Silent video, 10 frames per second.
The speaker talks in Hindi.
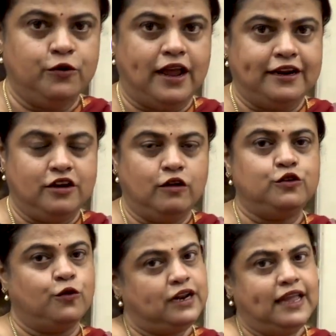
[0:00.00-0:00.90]
रही हूँ राइट नाउ
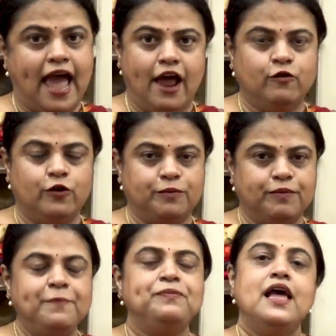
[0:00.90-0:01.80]
टोटली हैंड वर्क
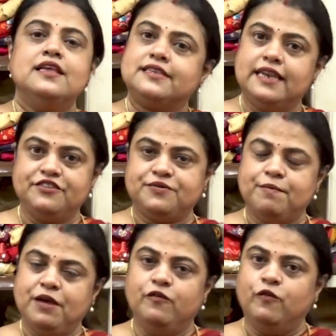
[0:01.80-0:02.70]
में स्लीव्स
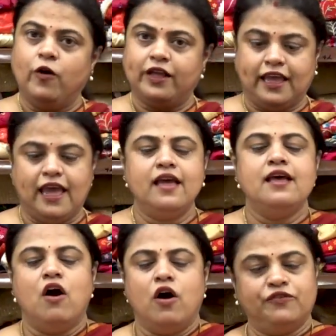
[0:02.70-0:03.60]
में भी वर्क है
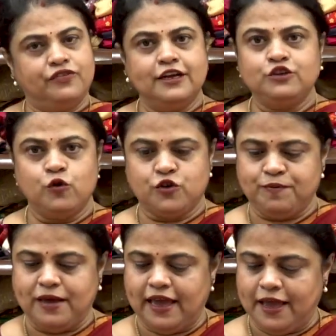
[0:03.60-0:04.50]
और फ्रंट
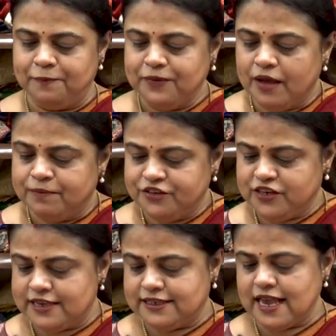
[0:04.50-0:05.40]
हुक्स में है
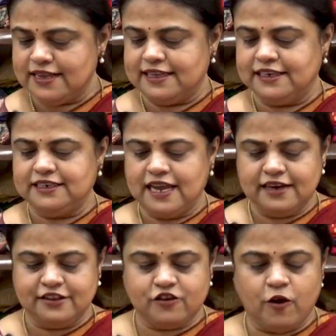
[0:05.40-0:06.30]
chest size
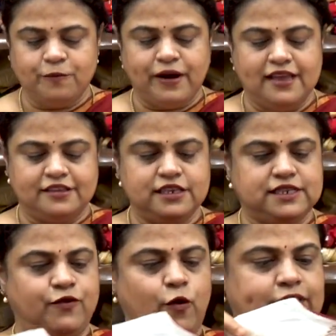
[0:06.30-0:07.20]
38 discount price is
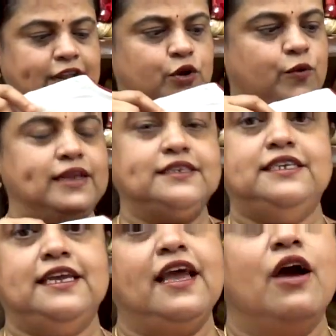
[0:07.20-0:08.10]
1420